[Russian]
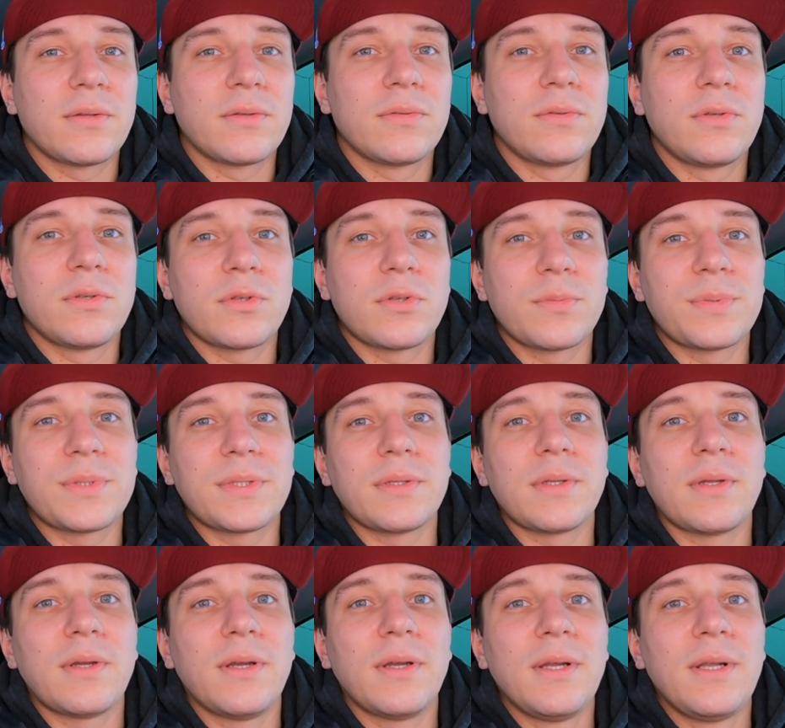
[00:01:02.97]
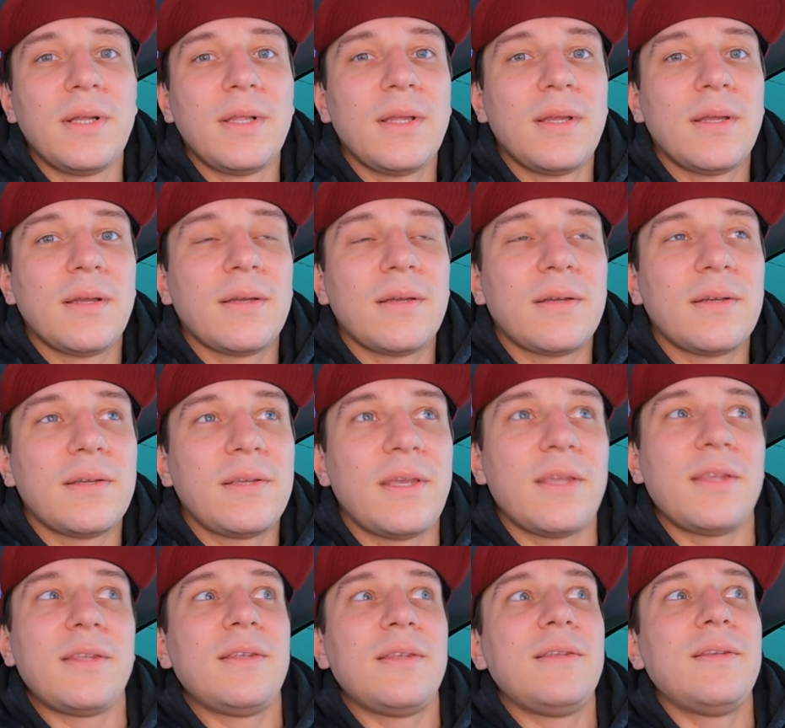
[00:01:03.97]
Ну и, собственно,
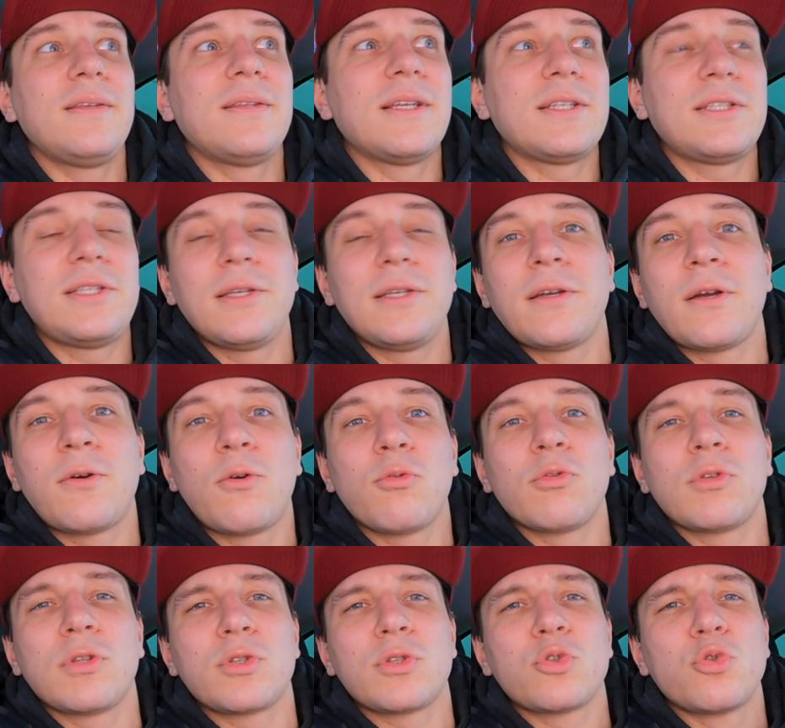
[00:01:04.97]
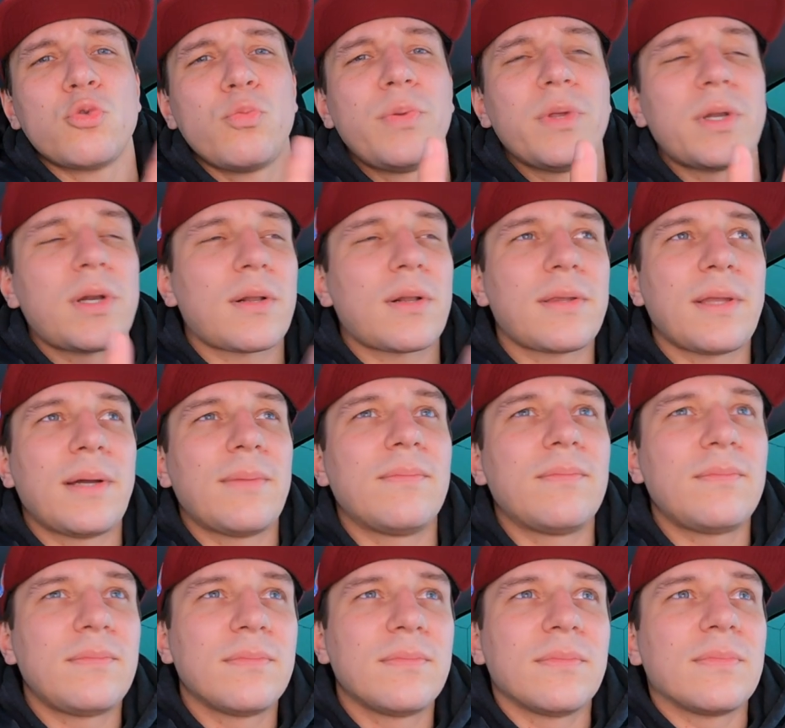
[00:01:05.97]
я не достиг какого-то супер там
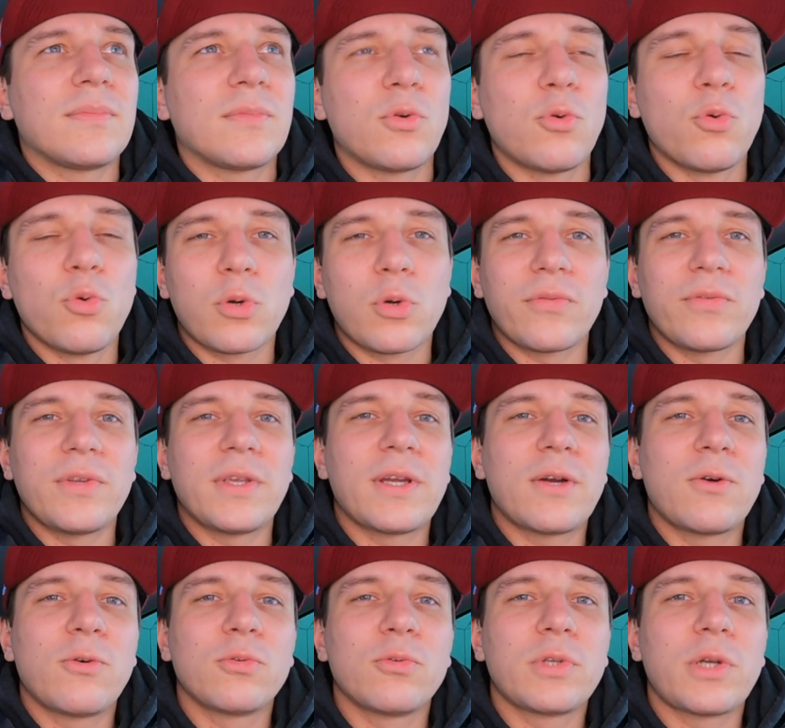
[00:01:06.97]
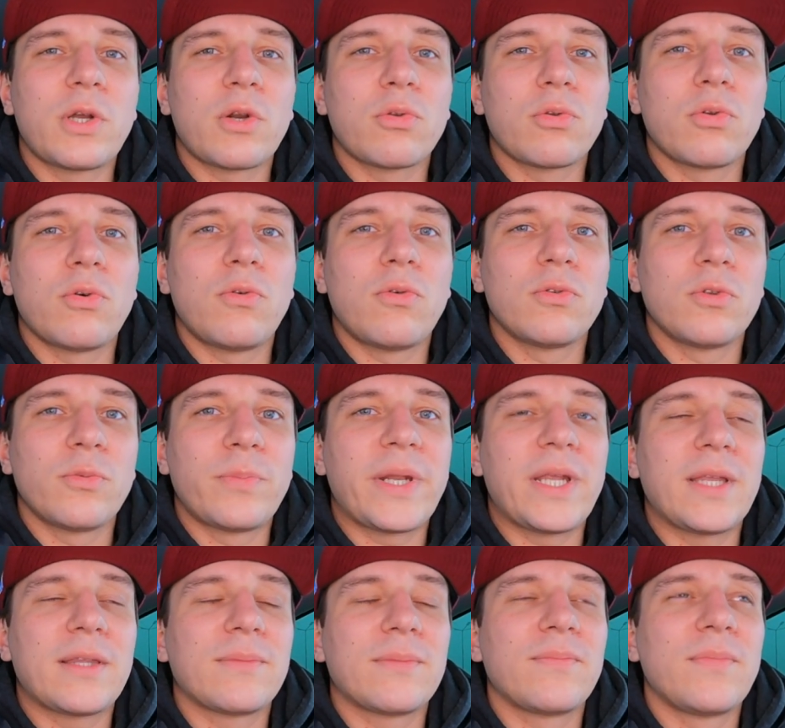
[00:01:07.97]
уровня какого-то крутого, но
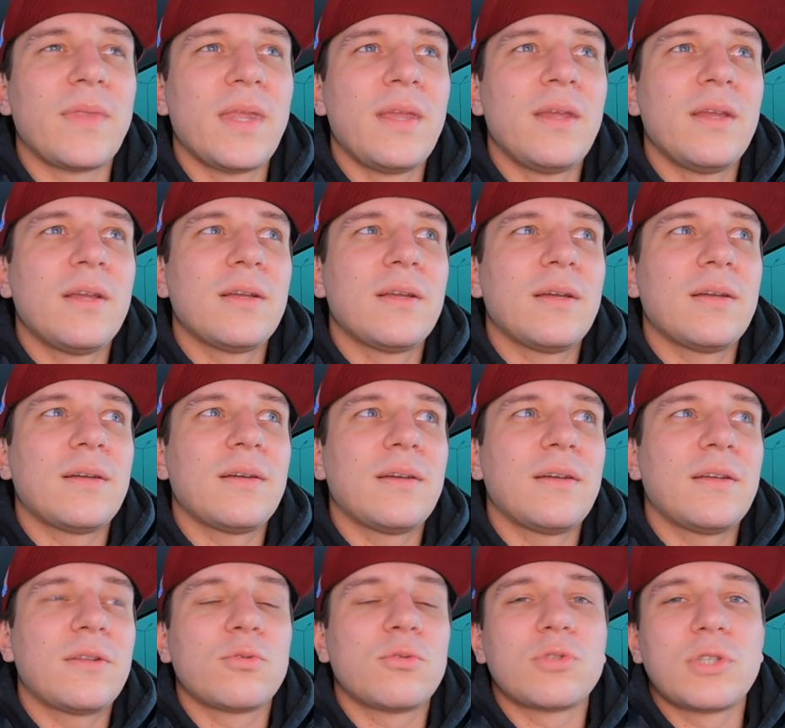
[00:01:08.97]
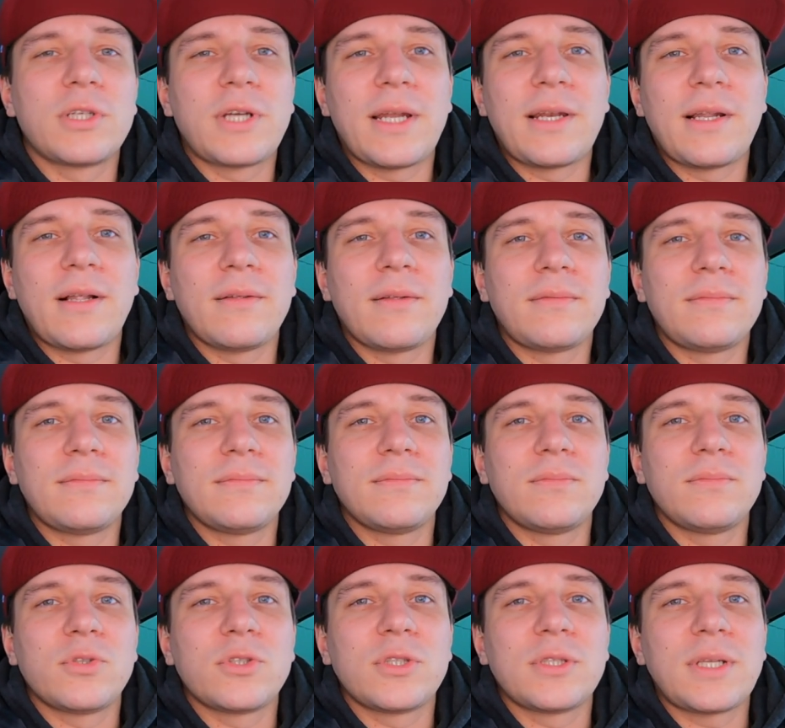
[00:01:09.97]
при этом Э, это уже канал,
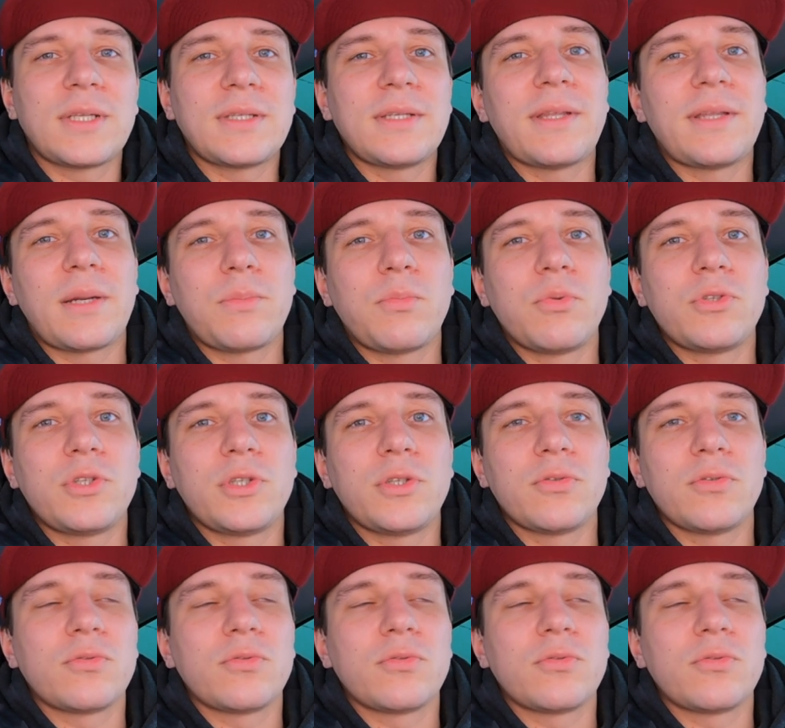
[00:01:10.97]
можно сказать, рабочий.